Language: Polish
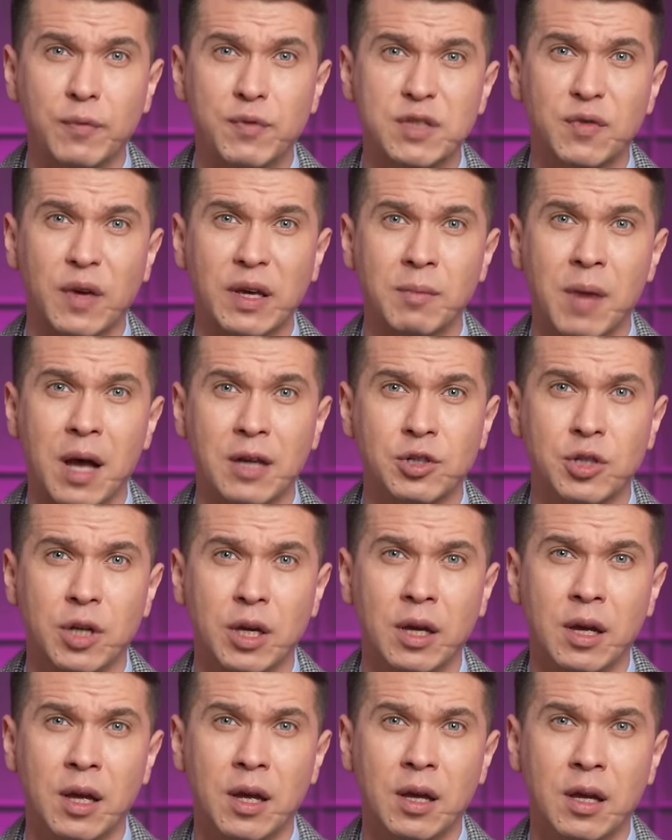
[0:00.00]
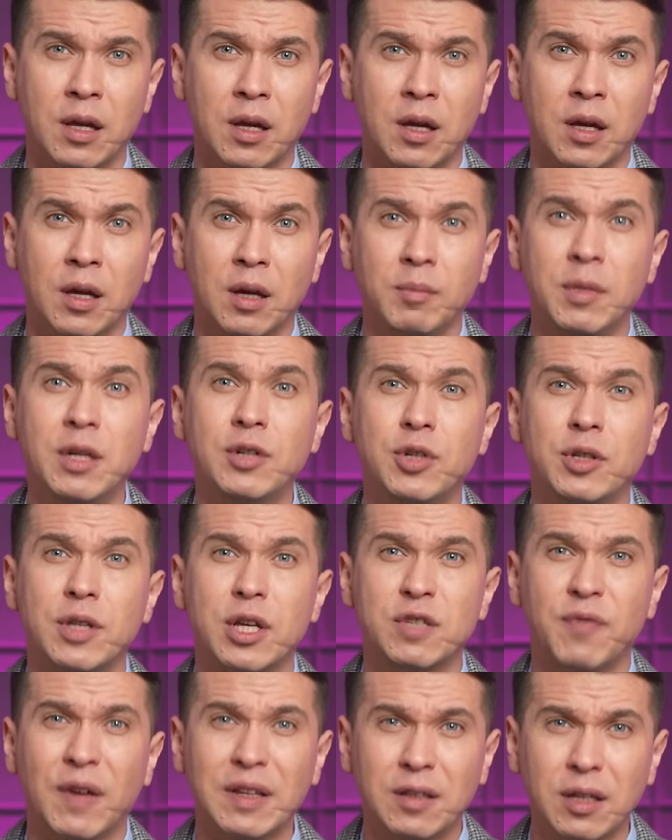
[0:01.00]
w swej masie. Milczy
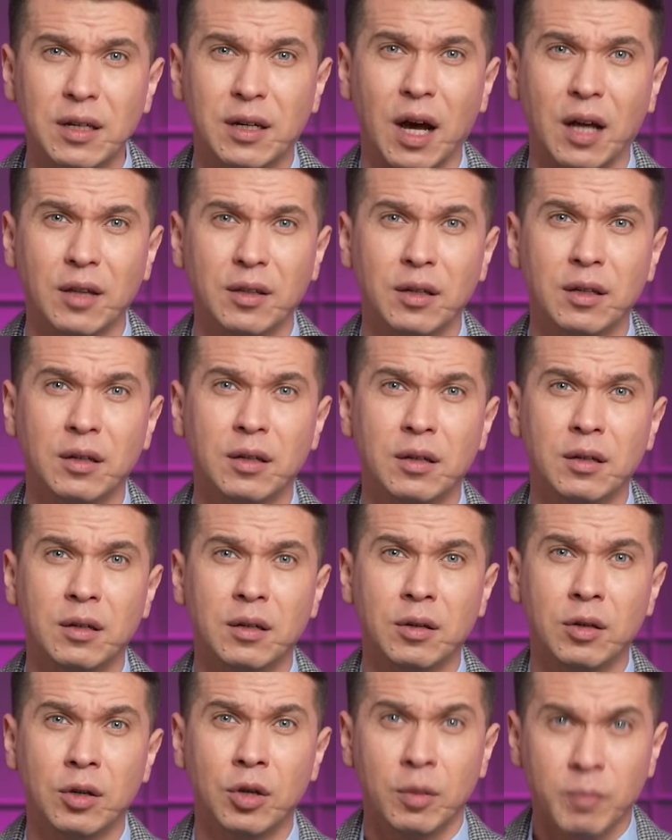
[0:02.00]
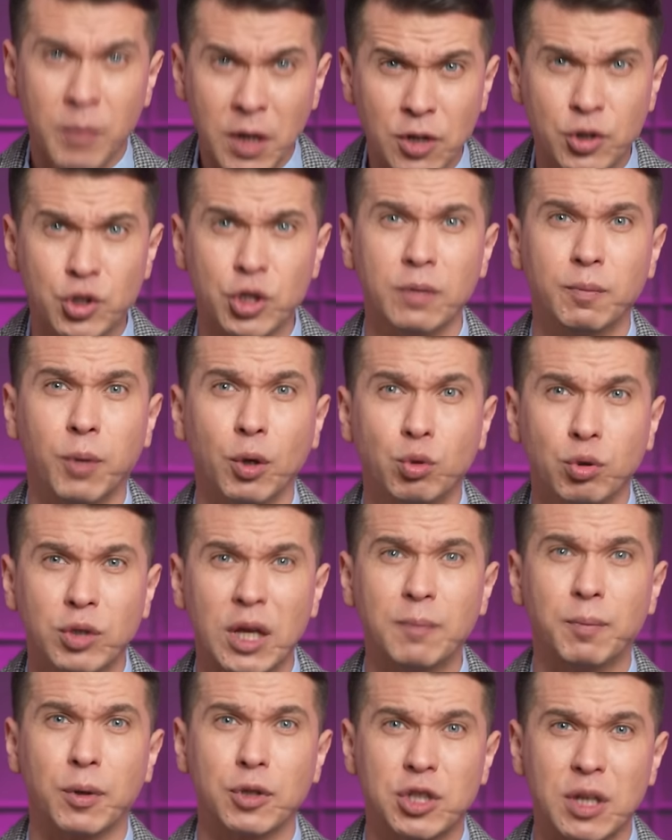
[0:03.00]
też Watykan. Milczy, bo
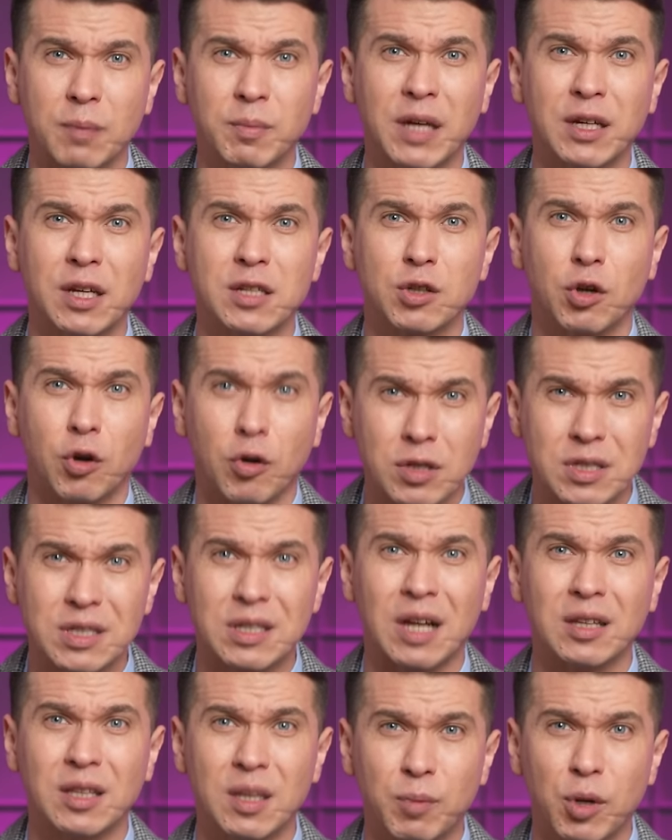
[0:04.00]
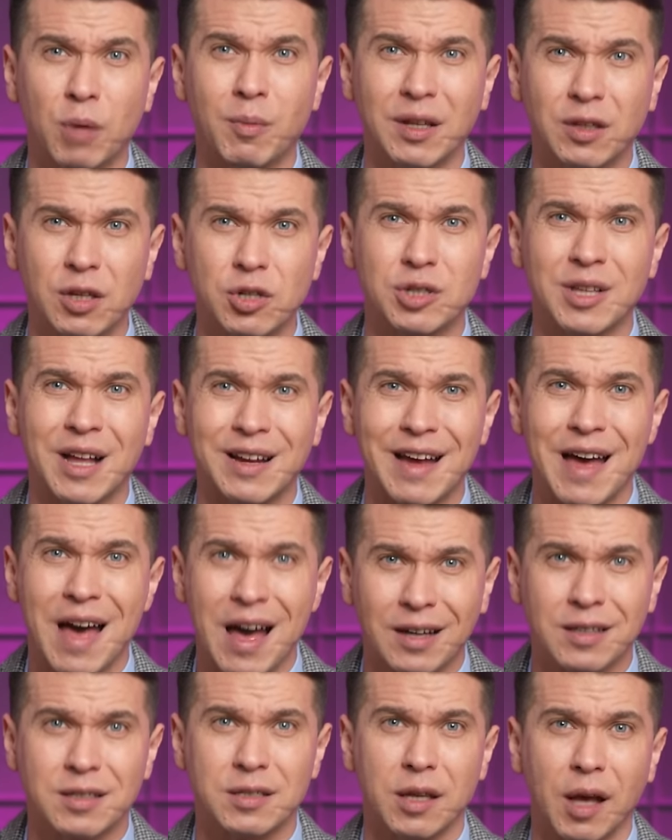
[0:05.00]
tutaj potrzebna jest ostra dyplomatyczna
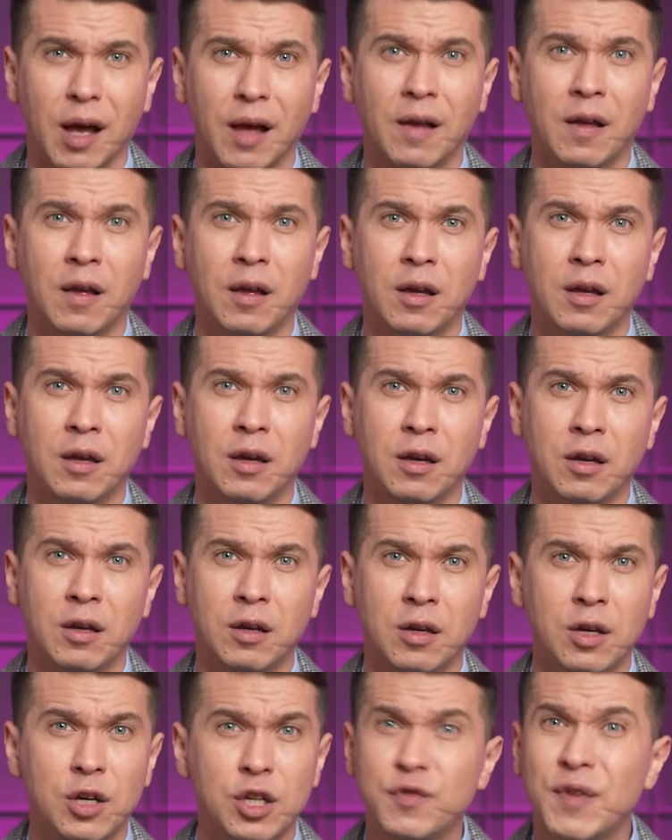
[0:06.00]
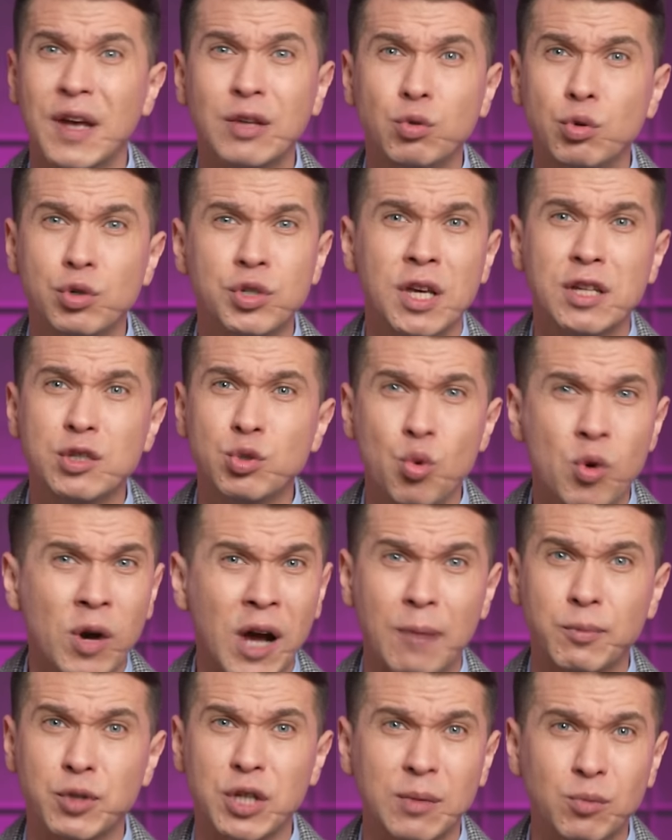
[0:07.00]
reakcja. Świat już nie
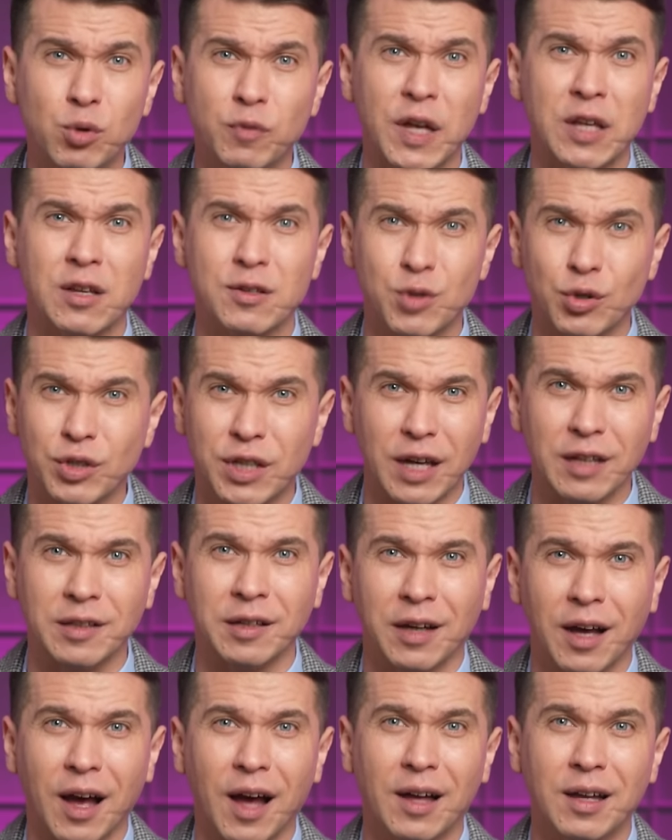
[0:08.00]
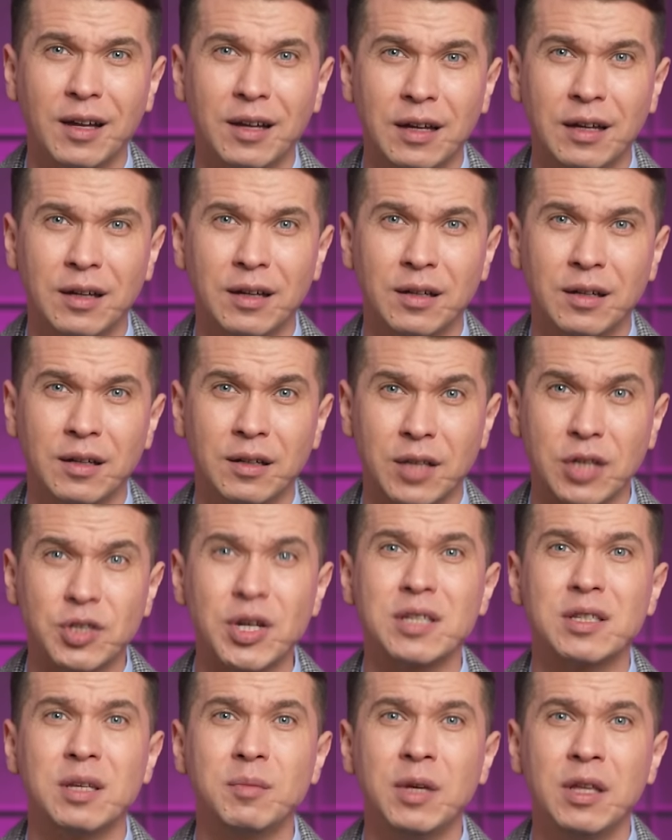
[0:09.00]
słucha przemówień z okienka. Te
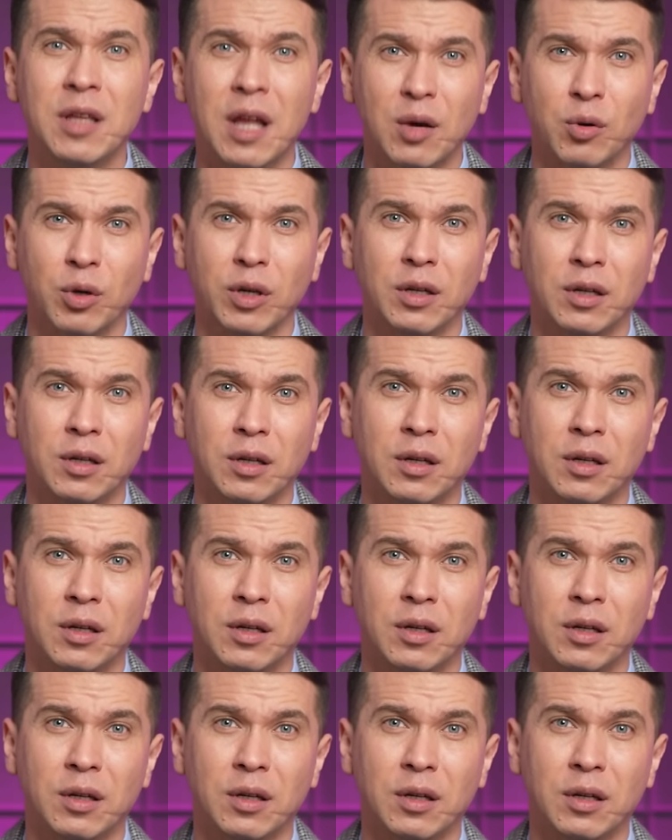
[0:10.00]
czasy minęły.